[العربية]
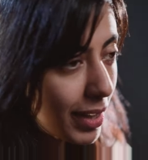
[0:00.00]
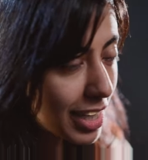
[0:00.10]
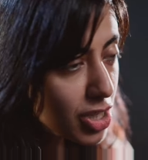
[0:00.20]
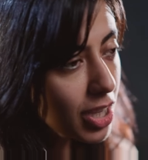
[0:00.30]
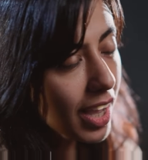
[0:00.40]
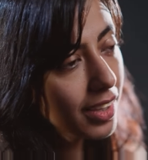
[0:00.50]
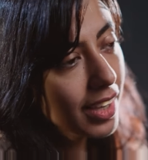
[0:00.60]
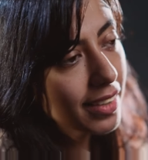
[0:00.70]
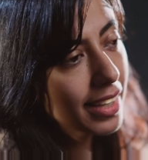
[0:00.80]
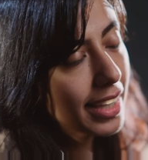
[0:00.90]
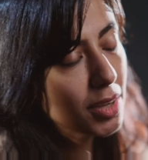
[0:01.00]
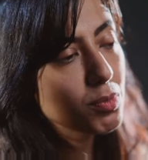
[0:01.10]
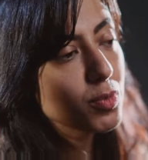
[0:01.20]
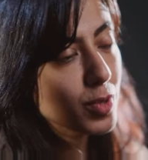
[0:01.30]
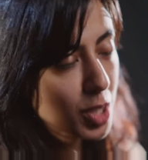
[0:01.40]
بلشت تحقيق هذا
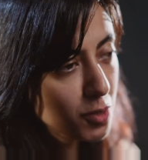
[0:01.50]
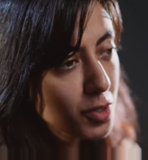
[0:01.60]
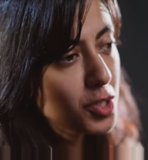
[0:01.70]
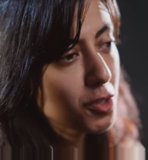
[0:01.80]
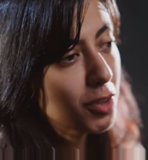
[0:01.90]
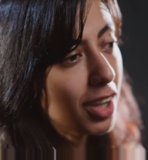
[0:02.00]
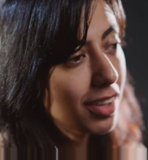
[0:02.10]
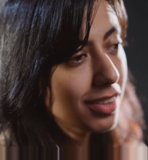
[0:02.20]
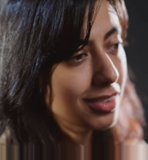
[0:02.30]
الحلم بمستشفى الشفاء